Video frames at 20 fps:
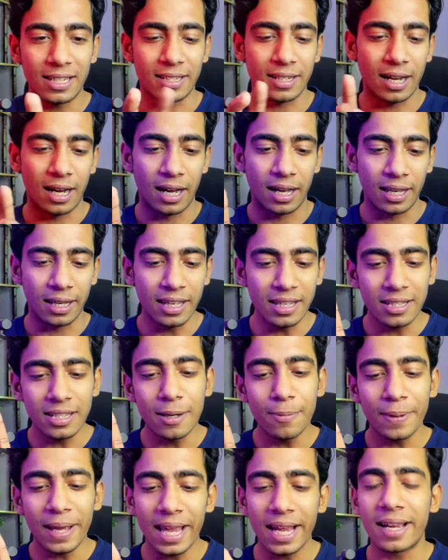का ये
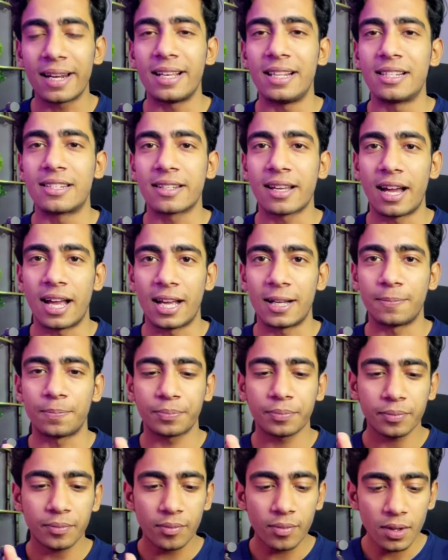सिर्फ एक रील्स का
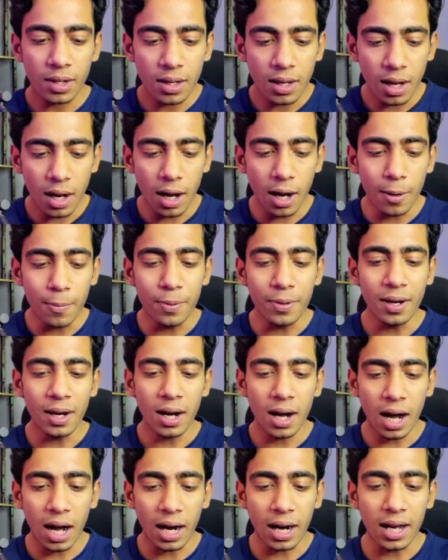है
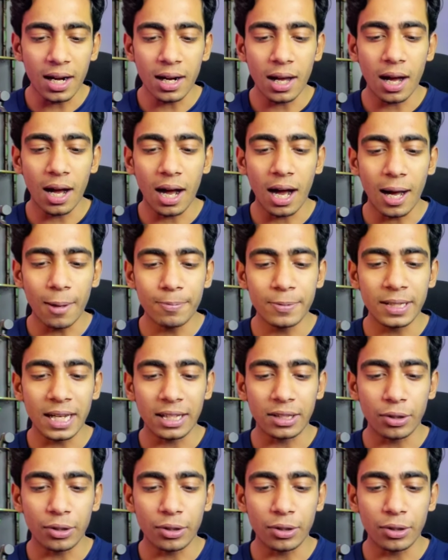अब अगर आप चाहते